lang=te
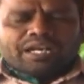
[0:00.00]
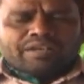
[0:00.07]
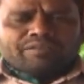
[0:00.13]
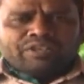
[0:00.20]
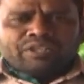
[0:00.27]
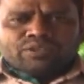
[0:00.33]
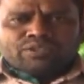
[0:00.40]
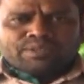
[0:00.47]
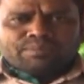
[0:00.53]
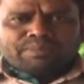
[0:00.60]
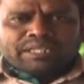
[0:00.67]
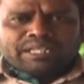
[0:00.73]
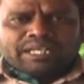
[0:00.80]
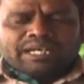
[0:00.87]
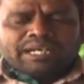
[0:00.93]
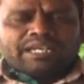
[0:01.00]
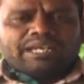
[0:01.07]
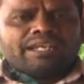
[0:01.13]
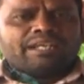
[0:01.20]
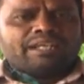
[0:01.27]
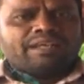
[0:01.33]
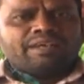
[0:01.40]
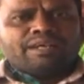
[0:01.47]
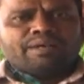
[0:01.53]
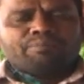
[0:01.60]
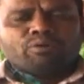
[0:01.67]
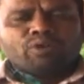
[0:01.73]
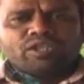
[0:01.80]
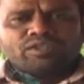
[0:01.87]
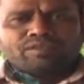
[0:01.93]
రెవెన్యూ సిబ్బంది కానీ
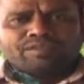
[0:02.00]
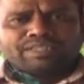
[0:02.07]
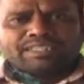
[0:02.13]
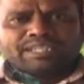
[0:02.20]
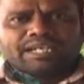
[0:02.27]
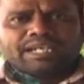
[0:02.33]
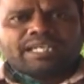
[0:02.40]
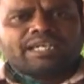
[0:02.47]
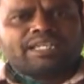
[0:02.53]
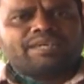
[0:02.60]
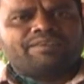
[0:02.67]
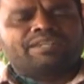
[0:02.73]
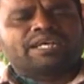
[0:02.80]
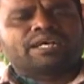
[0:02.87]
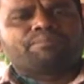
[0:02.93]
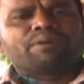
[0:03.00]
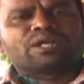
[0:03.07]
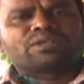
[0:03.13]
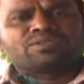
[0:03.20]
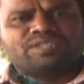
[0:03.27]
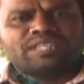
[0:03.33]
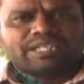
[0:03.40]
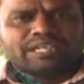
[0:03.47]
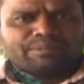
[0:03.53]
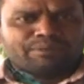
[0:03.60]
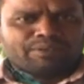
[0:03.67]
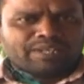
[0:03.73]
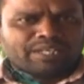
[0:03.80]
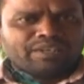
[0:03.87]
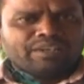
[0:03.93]
పోలీస్ వ్యవస్థ కానీ అదేవిధంగా పారిశుద్ధ్య
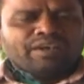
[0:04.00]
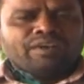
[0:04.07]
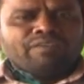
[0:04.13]
కార్మికులు కానీ